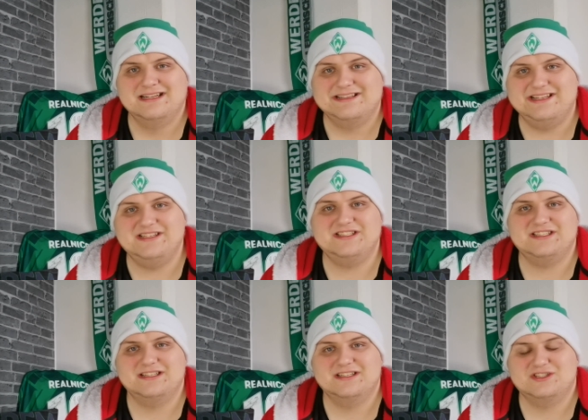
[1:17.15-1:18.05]

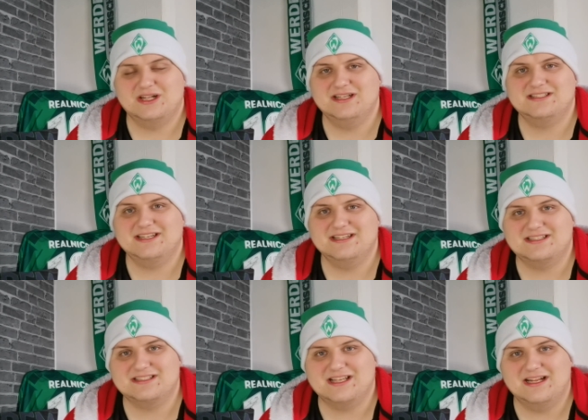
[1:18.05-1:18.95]
nicht Statistik
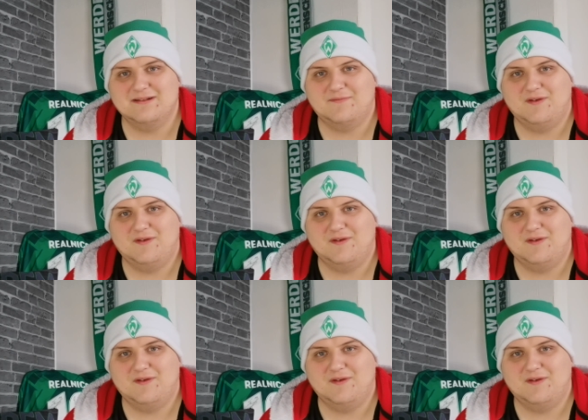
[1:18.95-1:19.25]
interessant,